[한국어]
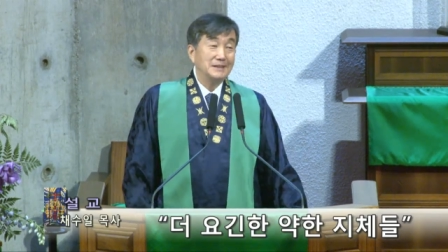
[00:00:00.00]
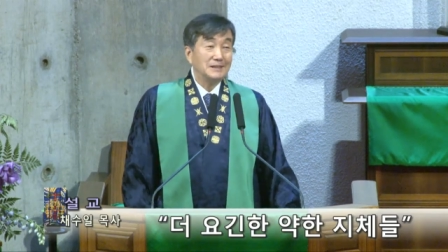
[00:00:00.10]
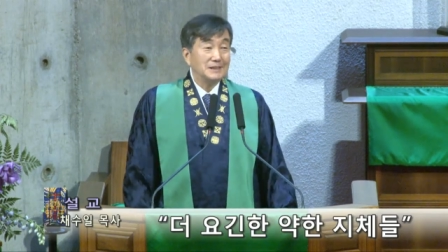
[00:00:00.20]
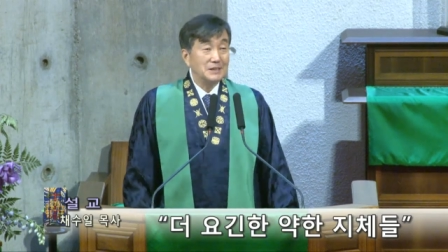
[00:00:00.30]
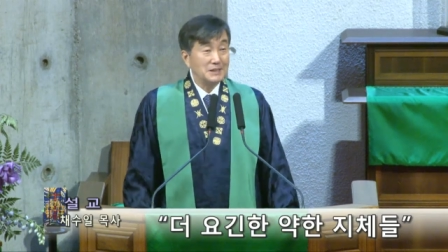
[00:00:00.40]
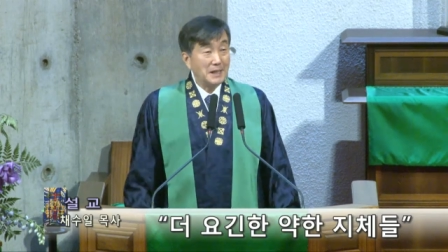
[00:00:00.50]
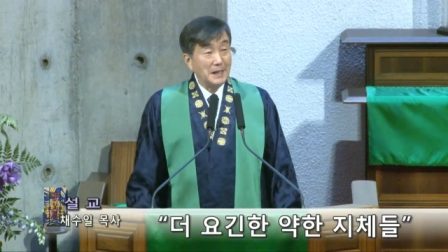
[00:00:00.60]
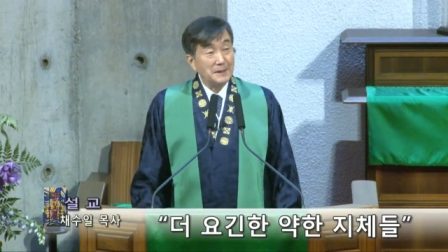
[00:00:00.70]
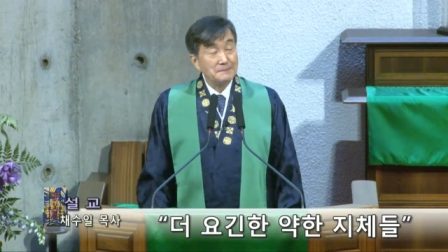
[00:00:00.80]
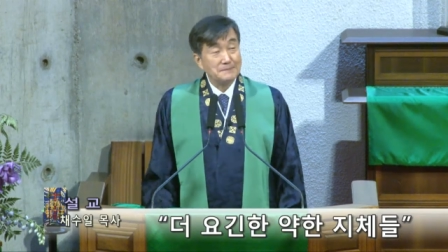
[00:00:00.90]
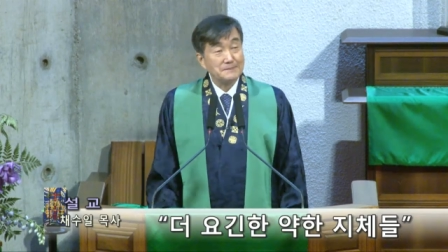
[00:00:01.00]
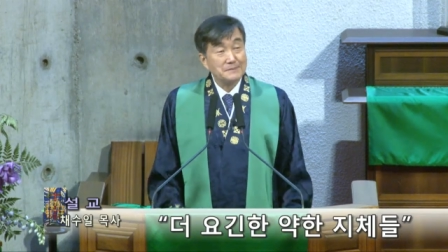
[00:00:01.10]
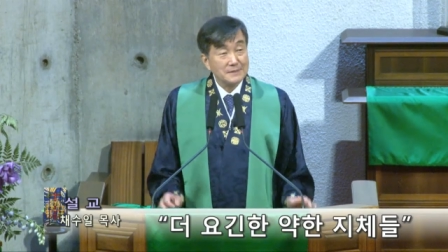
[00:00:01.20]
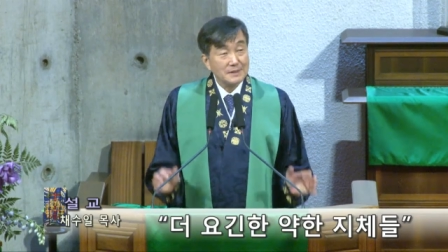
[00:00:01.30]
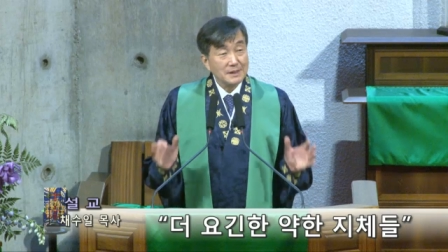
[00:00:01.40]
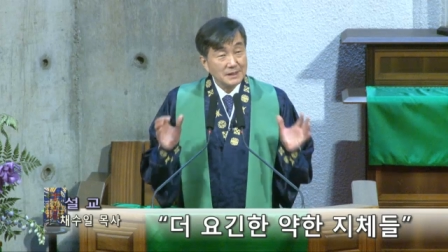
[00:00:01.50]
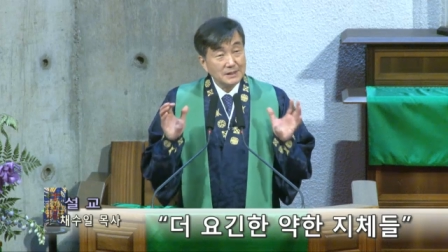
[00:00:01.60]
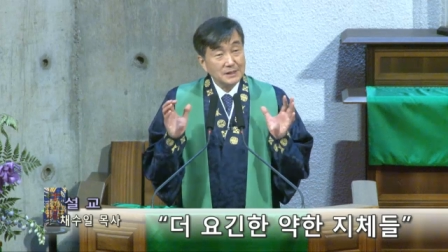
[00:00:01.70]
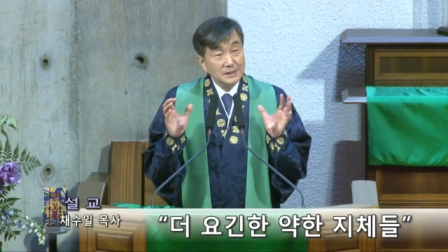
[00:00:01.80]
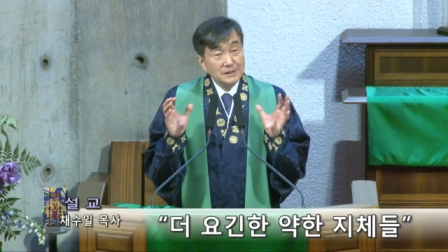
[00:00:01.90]
그런데
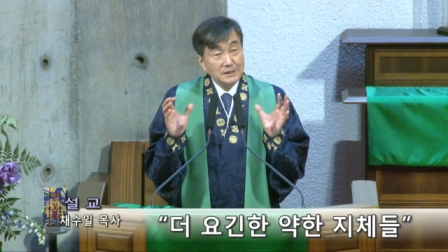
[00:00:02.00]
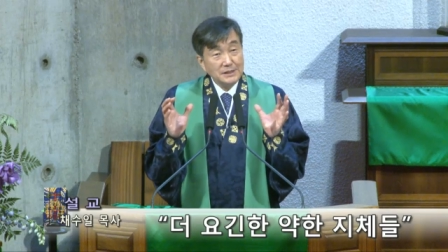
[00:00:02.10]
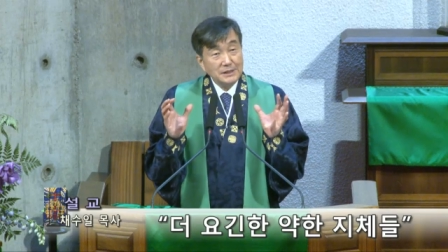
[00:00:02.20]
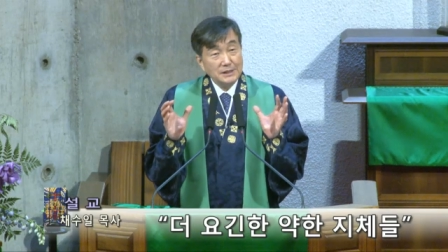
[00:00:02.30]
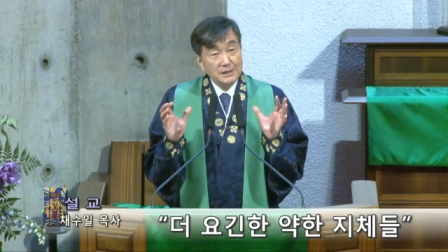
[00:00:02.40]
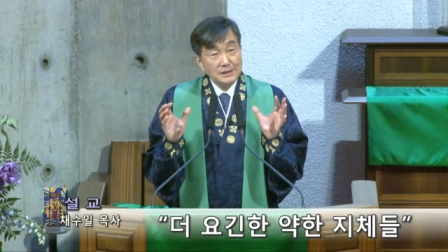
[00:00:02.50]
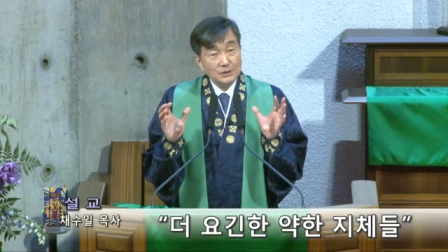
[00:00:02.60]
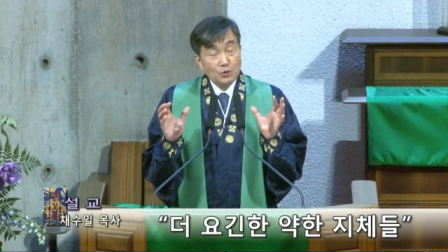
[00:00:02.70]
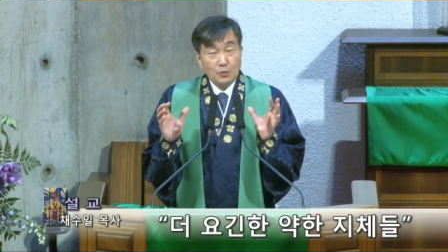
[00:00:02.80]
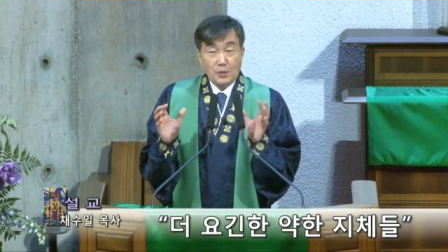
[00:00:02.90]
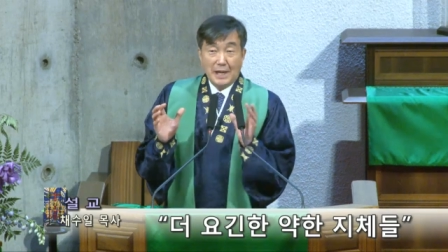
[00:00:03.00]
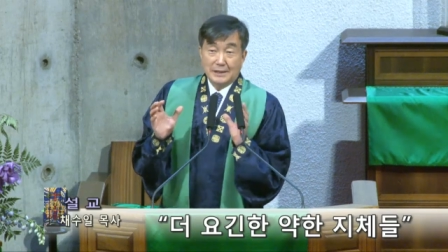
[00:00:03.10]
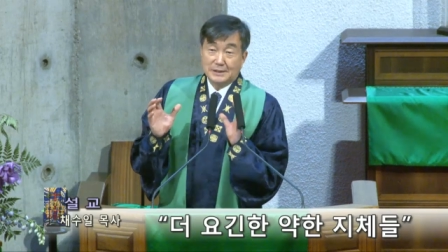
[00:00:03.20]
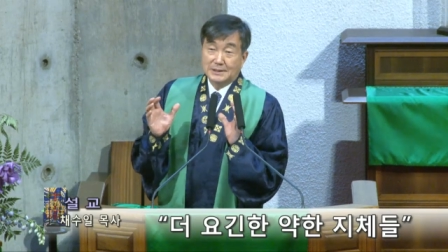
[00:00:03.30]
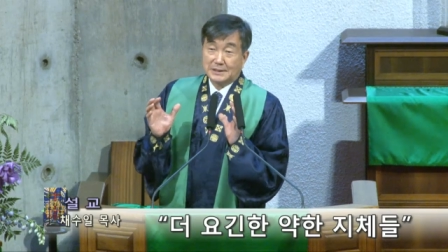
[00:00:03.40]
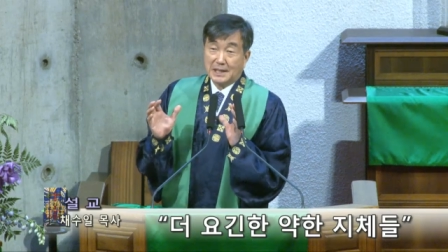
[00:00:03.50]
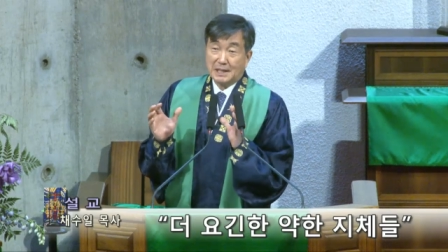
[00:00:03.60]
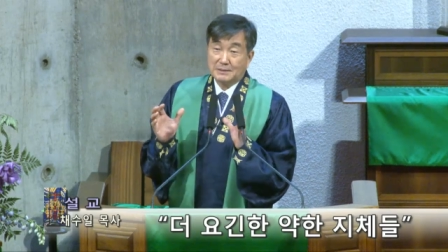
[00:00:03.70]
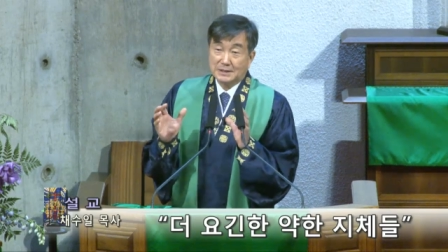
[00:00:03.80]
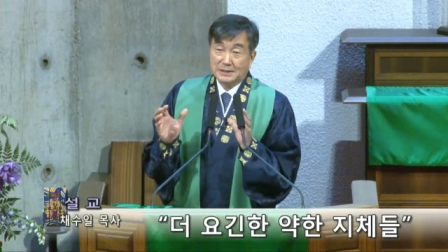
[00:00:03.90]
그 일을 도모하는
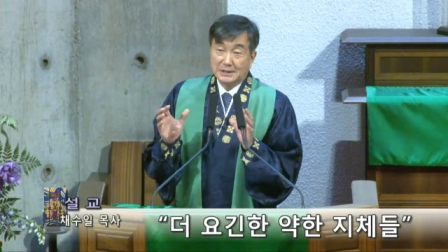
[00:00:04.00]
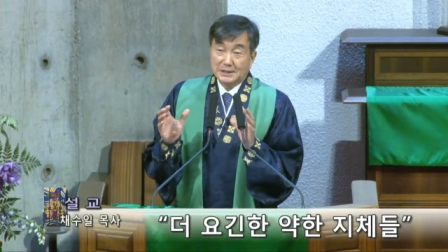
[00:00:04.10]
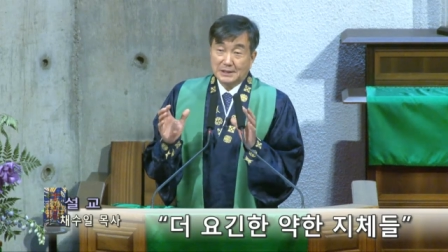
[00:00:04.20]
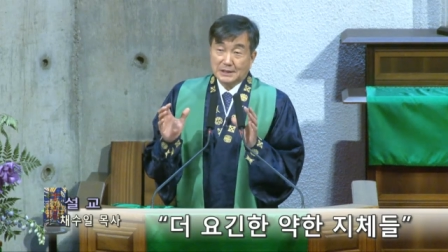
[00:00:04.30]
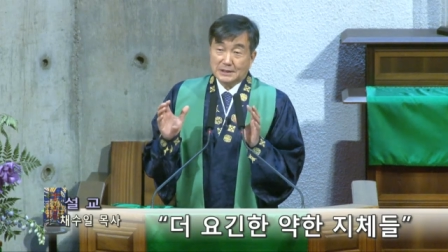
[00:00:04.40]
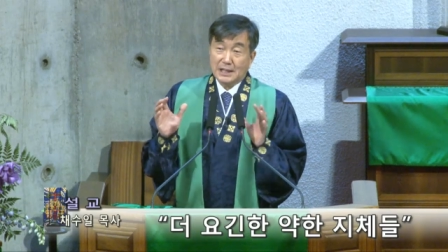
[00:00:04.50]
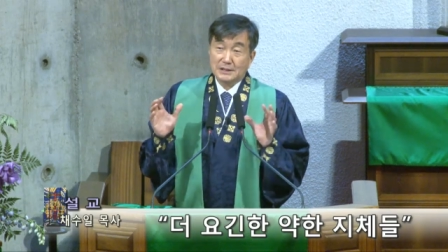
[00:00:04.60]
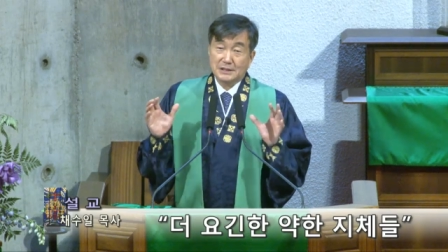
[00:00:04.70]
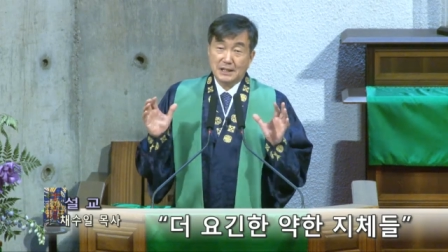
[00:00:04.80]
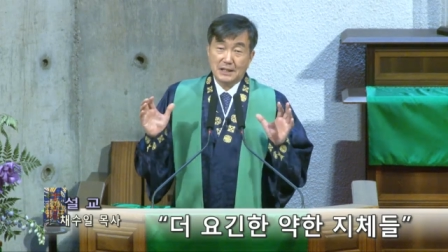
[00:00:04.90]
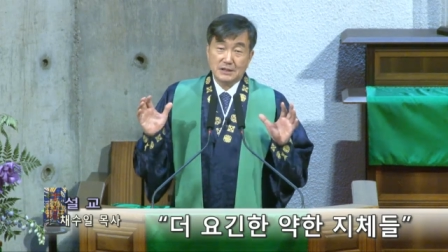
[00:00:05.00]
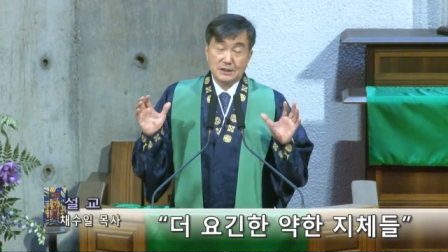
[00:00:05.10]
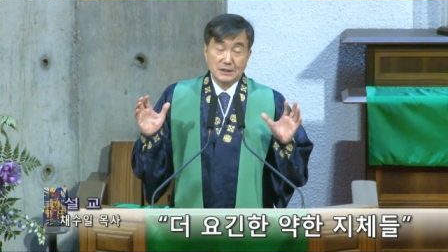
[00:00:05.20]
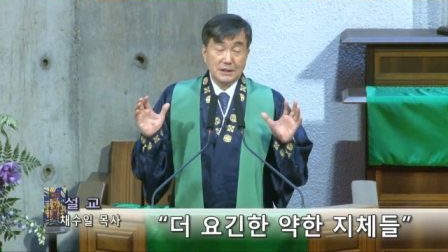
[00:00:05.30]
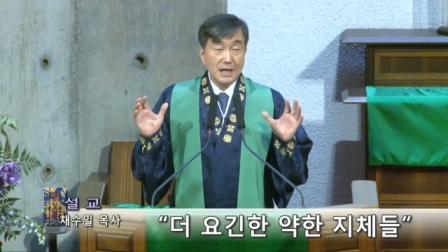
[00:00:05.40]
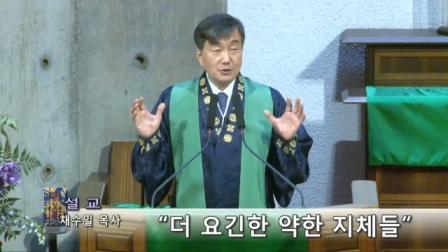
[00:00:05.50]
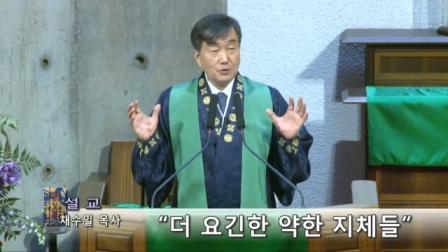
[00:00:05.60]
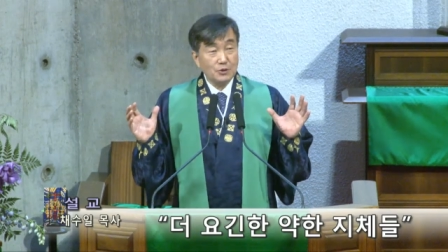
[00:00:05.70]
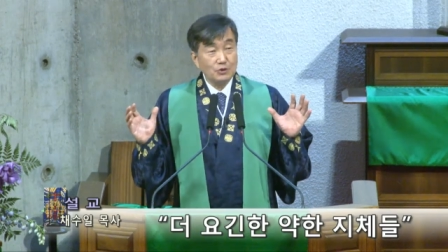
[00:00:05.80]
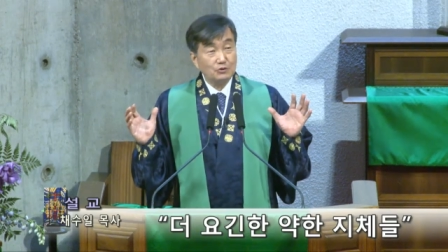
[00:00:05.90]
사람은 그 당시에 큰
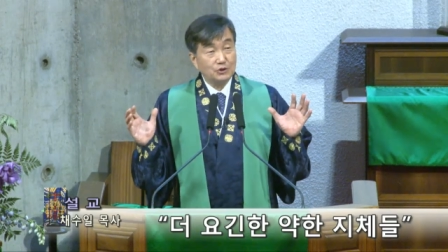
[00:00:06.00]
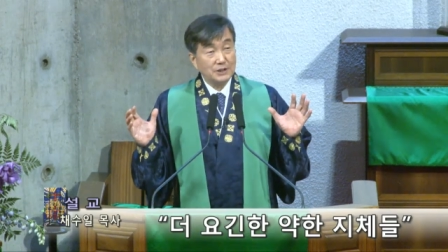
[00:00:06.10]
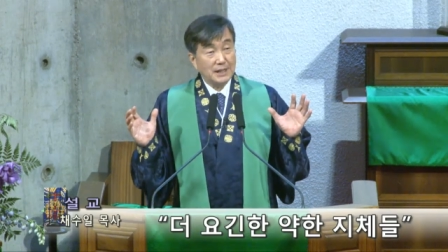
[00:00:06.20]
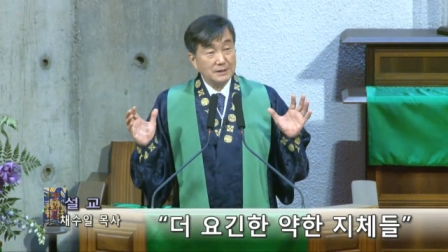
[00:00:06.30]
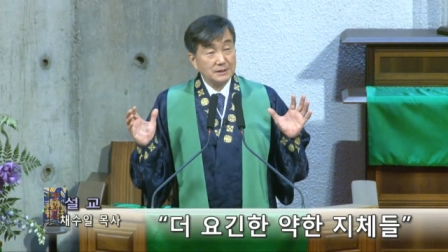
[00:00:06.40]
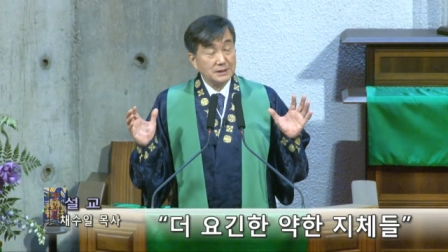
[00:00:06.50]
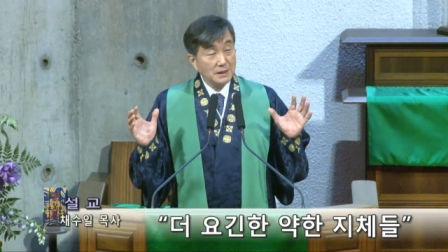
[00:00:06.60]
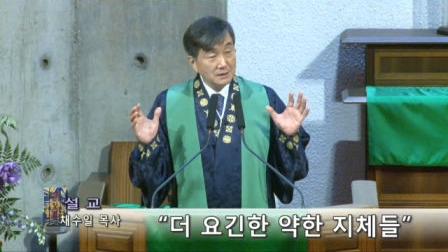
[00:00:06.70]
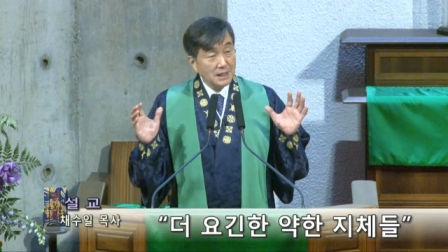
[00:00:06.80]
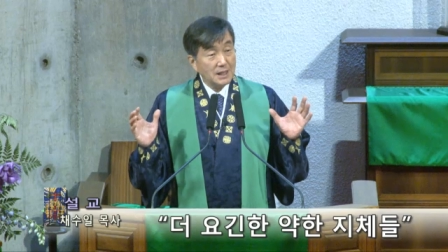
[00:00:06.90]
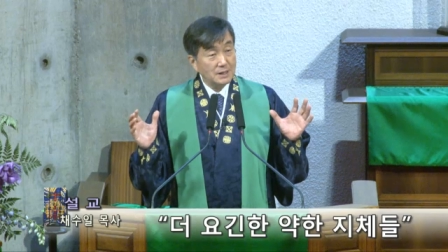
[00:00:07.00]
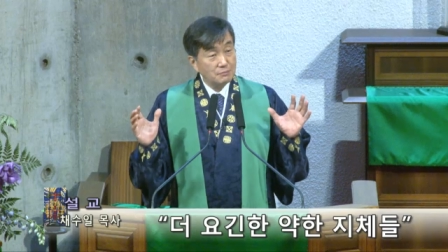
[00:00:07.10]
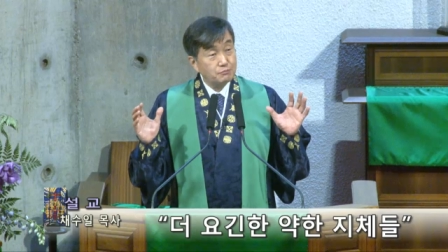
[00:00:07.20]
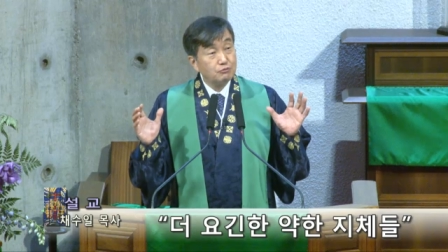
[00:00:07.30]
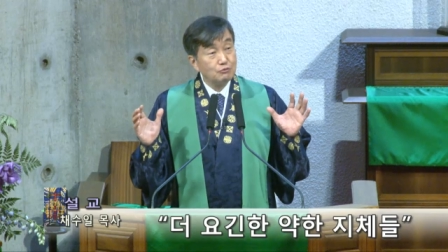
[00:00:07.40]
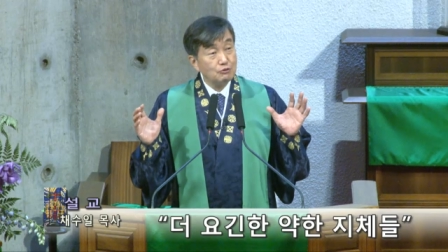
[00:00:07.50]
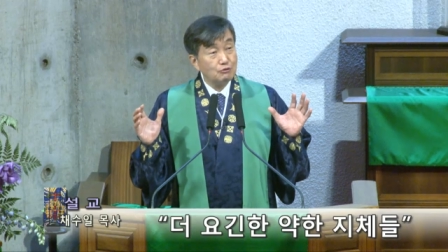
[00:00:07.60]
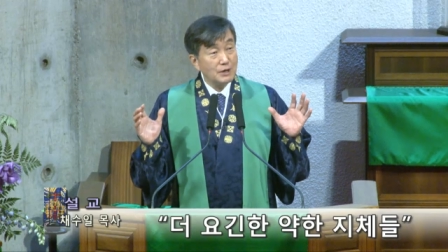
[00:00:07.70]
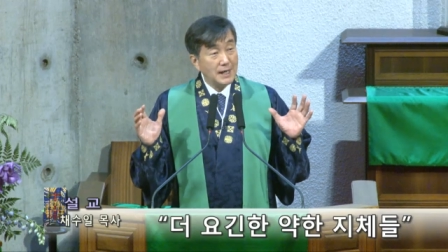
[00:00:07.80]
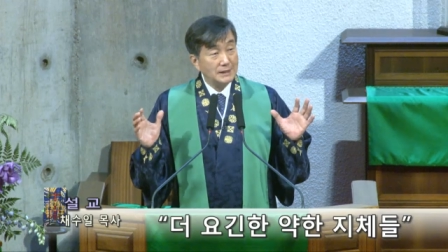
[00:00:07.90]
학교를 유지하는 상당한
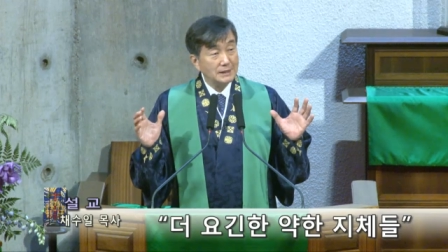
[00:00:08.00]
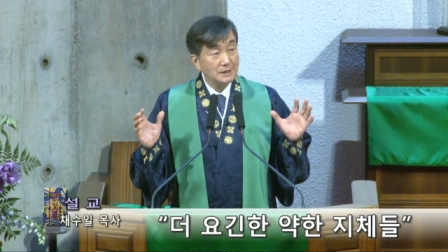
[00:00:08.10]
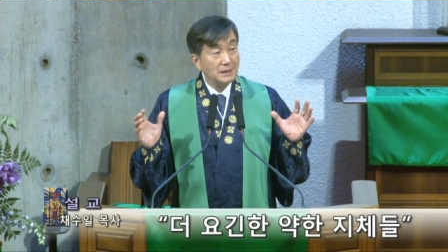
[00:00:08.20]
부유한